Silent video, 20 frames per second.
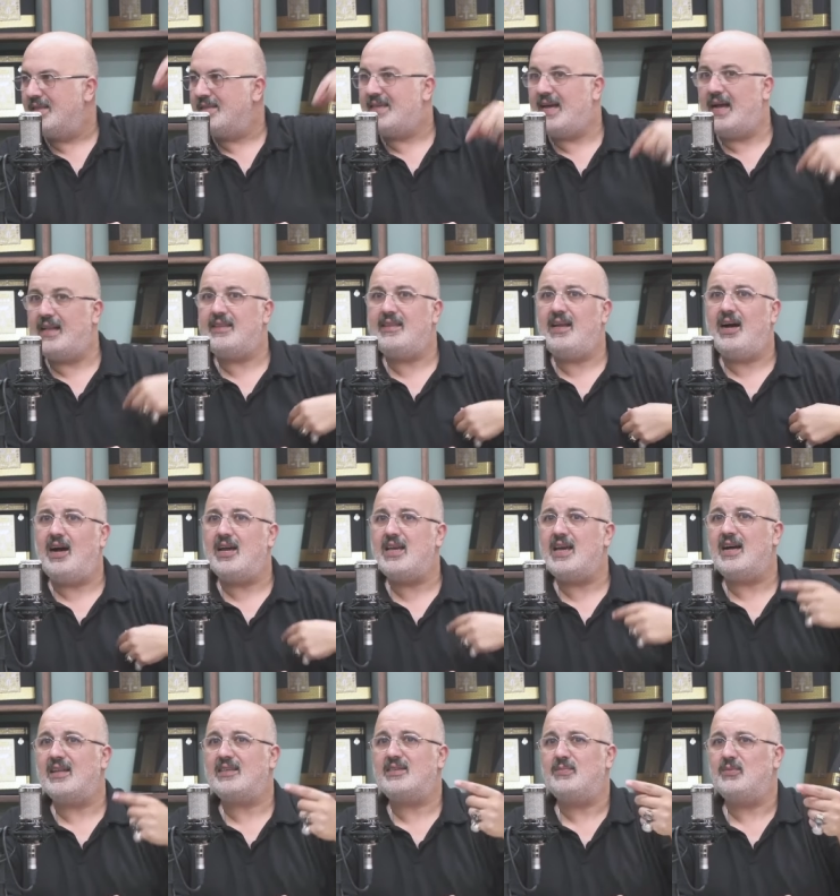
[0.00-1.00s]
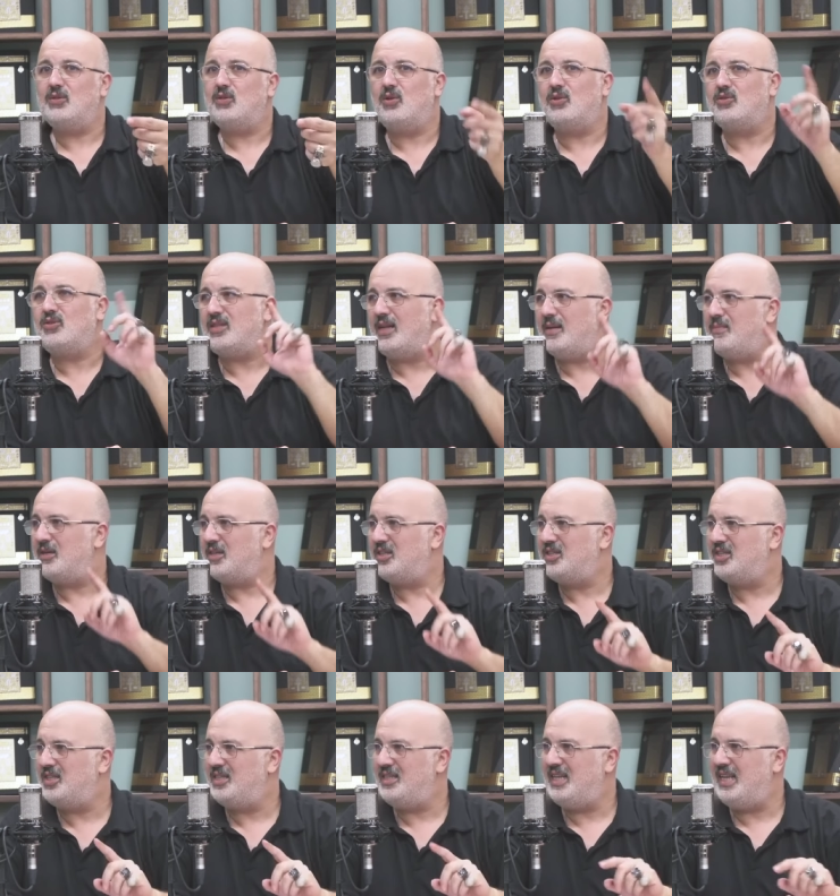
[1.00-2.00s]
Kendi hayatımı göstermek
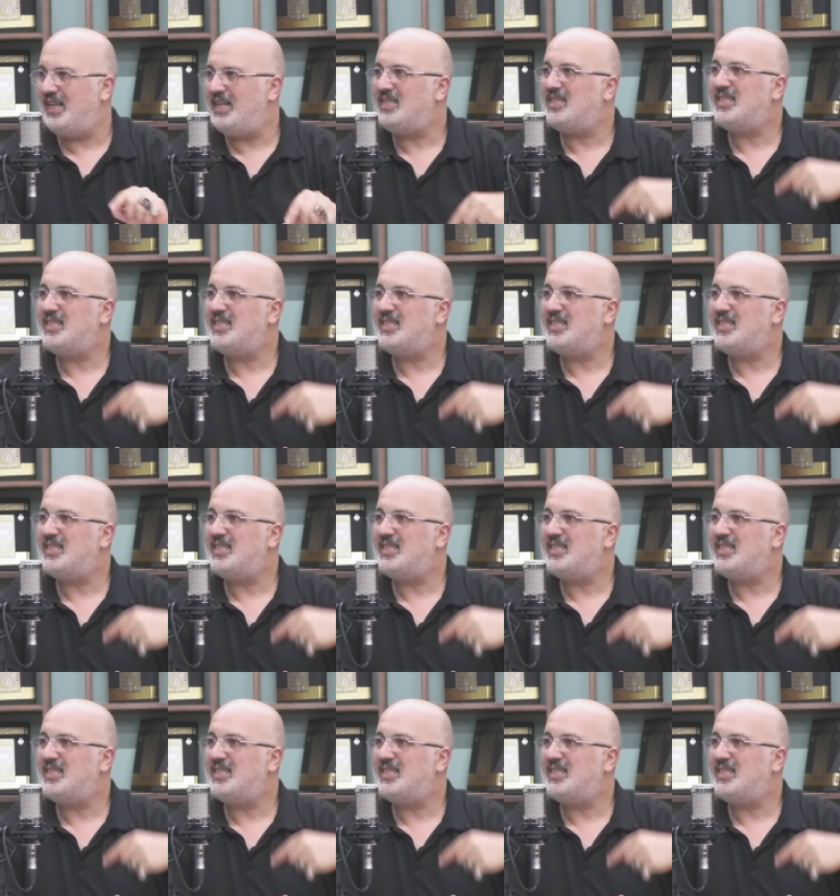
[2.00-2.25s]
için değil,